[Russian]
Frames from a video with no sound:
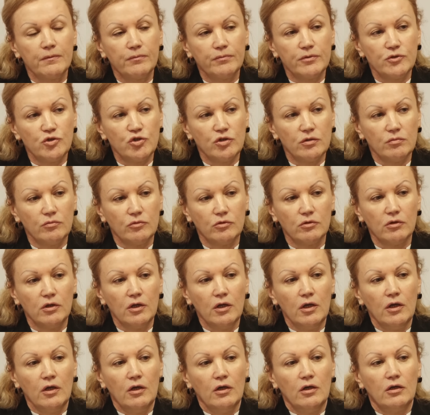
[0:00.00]
Почему?
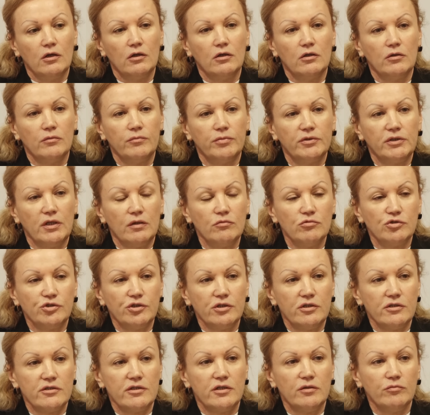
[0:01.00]
А, потому
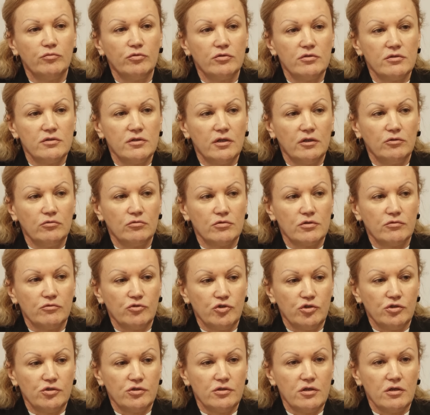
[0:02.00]
что если будет занос в
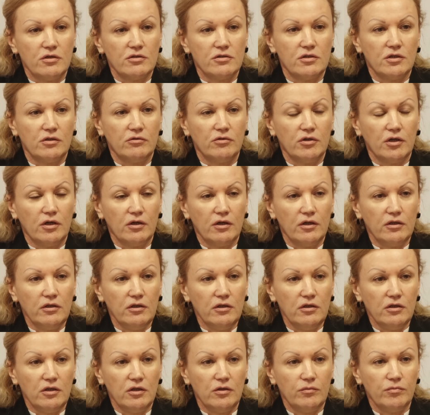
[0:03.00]
учреждение
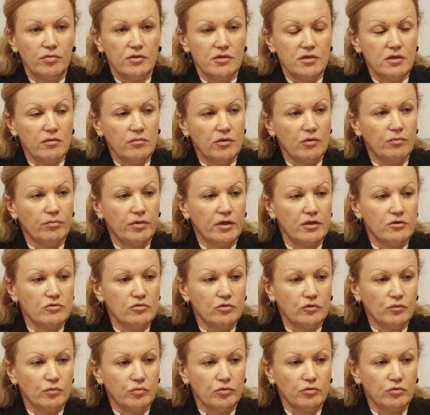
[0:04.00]
здравоохранения, эпидемия пойдет